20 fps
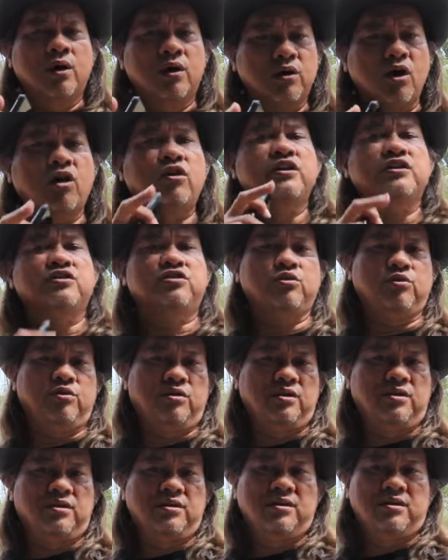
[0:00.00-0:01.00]
Rolling
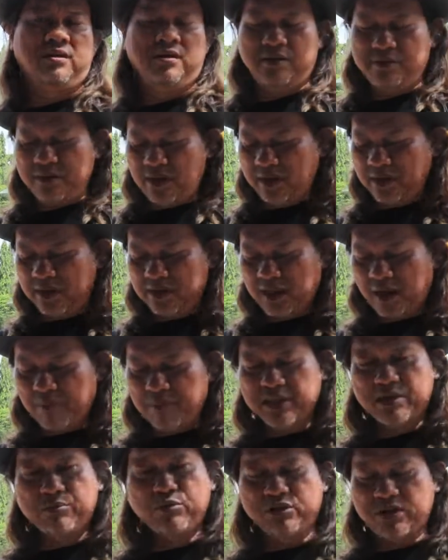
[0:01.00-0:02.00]
Stone. Jadi kita
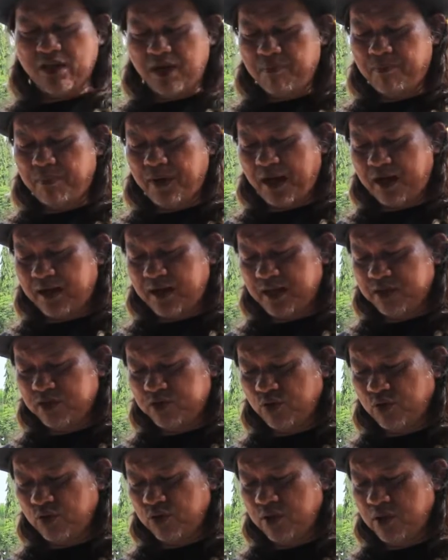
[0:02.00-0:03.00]
menyebutnya Braga
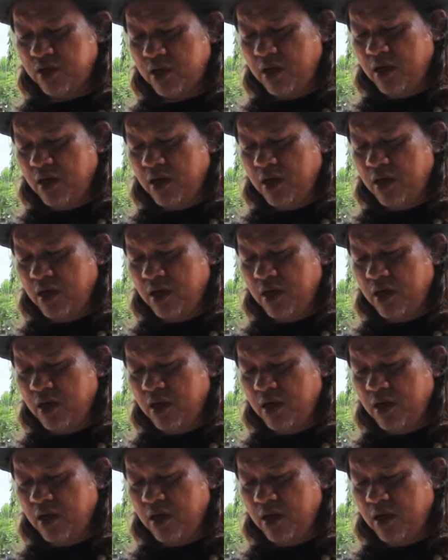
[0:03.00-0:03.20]
Stone.